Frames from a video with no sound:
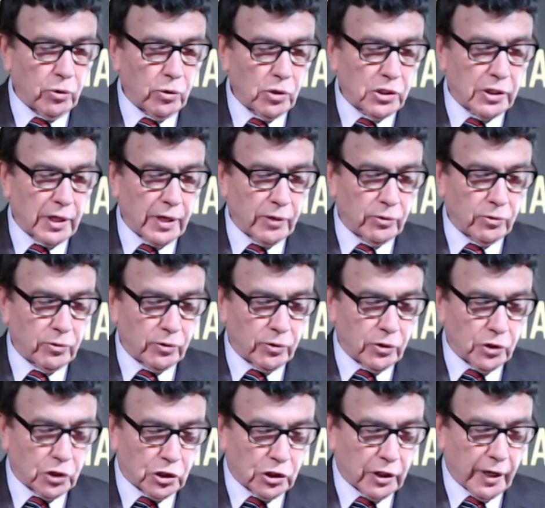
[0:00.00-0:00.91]
Santo
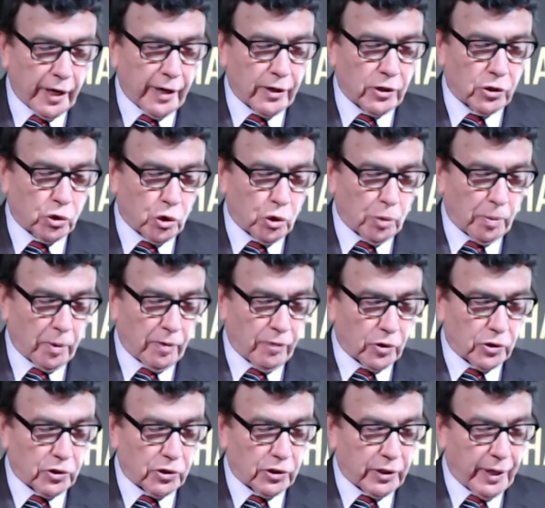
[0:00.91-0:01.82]
descer sobre
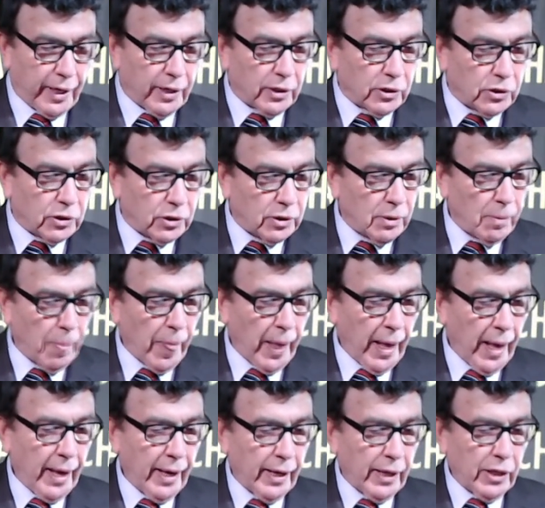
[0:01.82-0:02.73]
vocês.
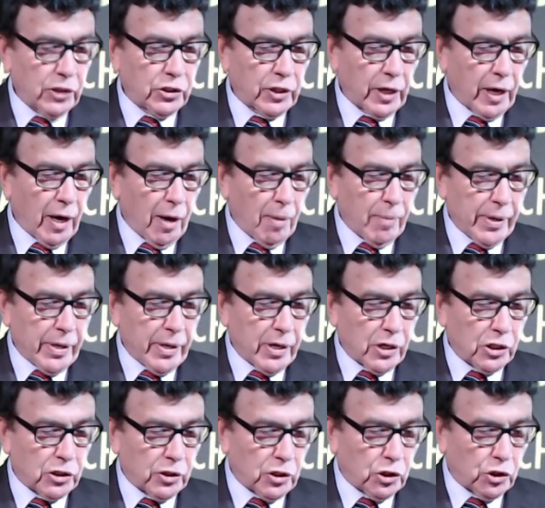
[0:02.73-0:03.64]
E serão
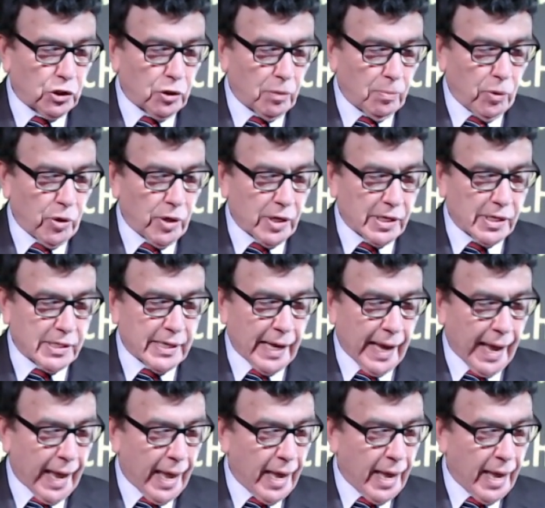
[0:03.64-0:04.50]
minhas testemunhas em